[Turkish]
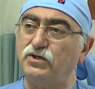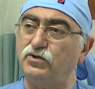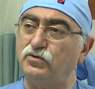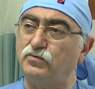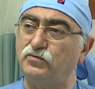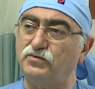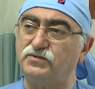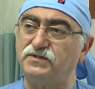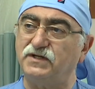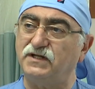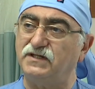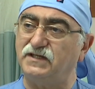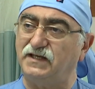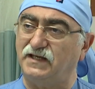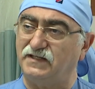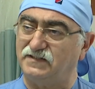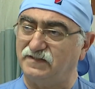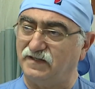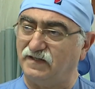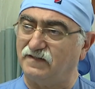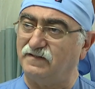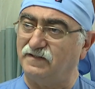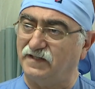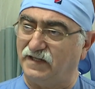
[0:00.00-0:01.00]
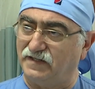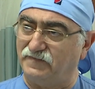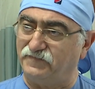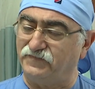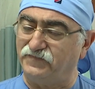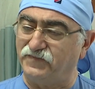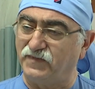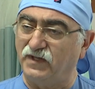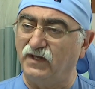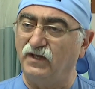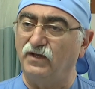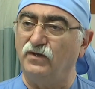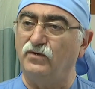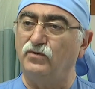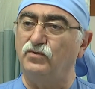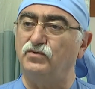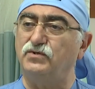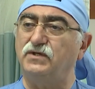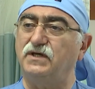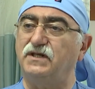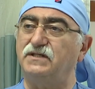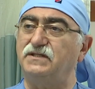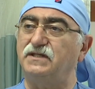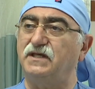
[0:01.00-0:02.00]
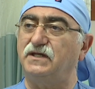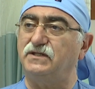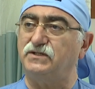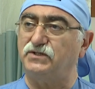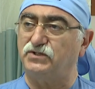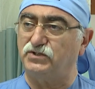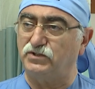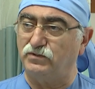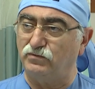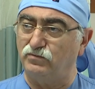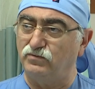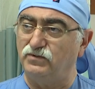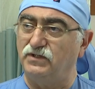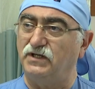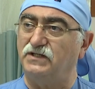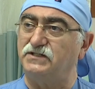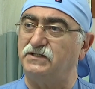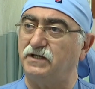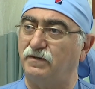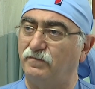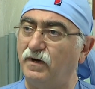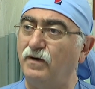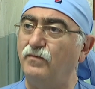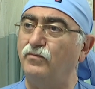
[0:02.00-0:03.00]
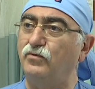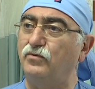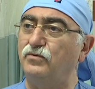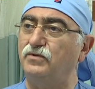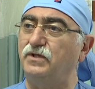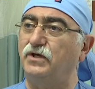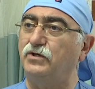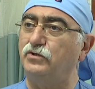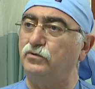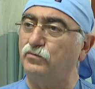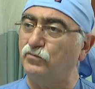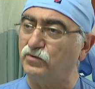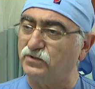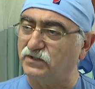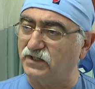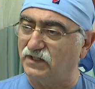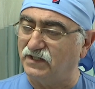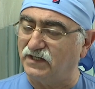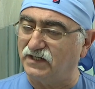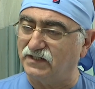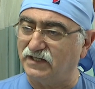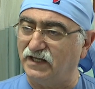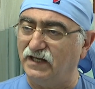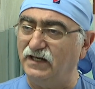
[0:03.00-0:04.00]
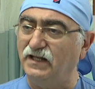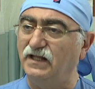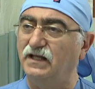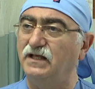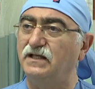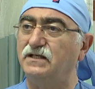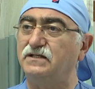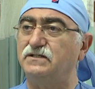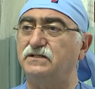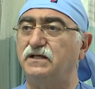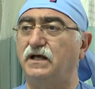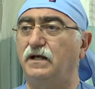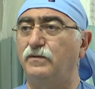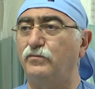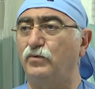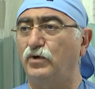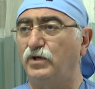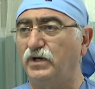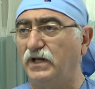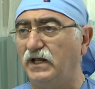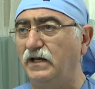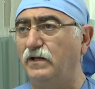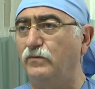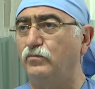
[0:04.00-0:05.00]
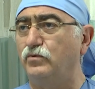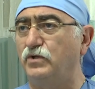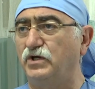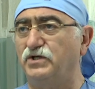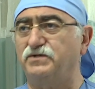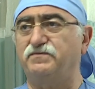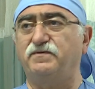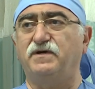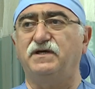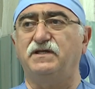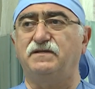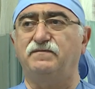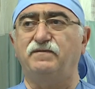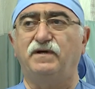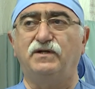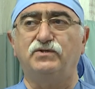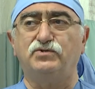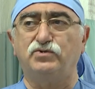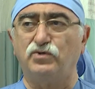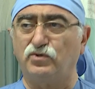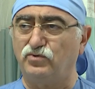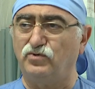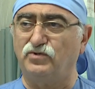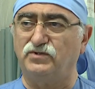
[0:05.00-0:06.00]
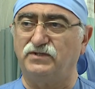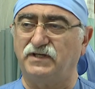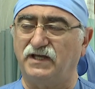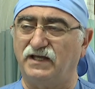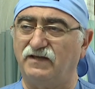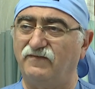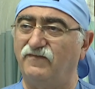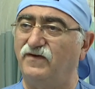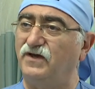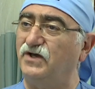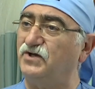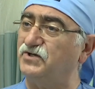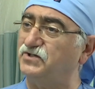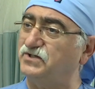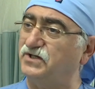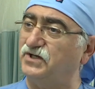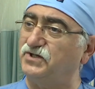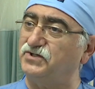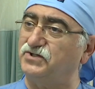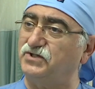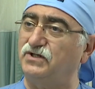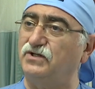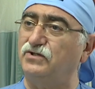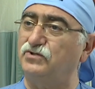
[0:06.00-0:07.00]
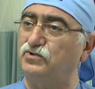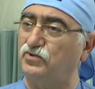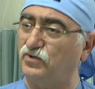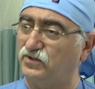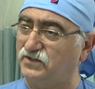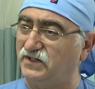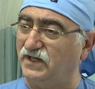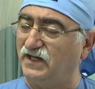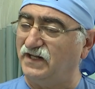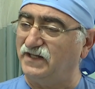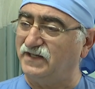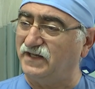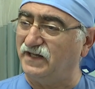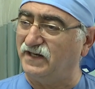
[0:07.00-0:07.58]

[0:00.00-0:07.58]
yumurta diye satılan, üzerinde dışkı bulunan, saman bulunan yumurtalardan salmonella bulaşma ihtimali çok yüksek ve yaşlılar için çok tehlikeli.